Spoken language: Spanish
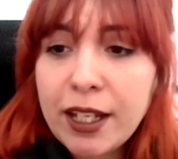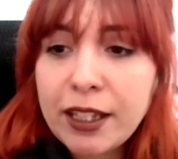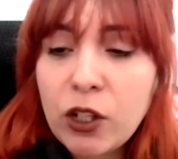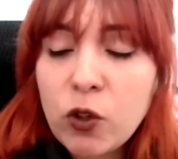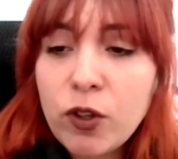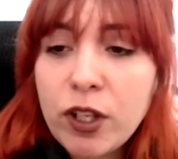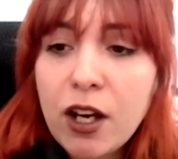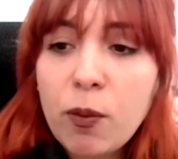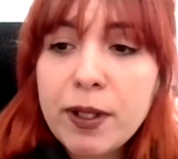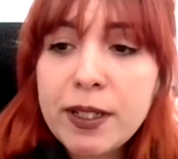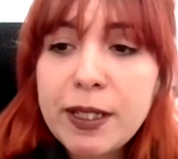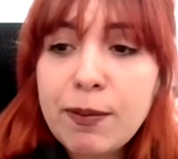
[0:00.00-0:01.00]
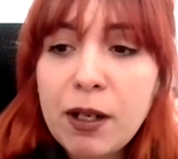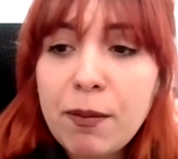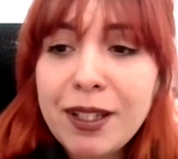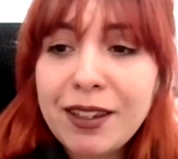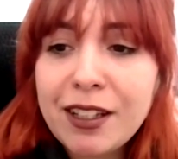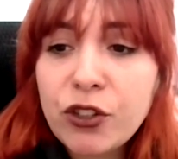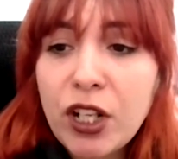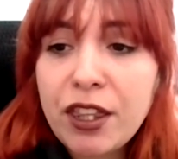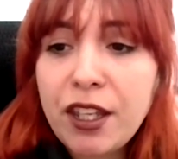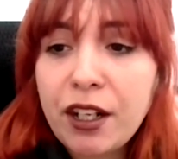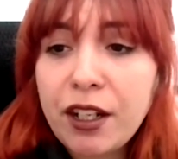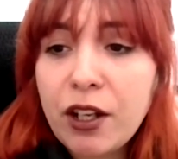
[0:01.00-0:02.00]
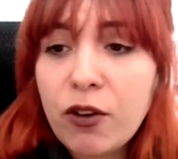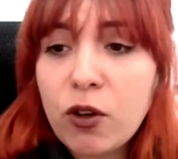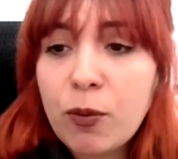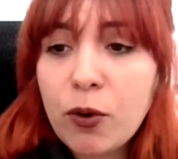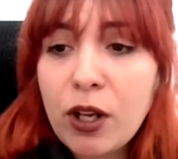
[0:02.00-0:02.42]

que están ubicados principalmente en zonas de riesgo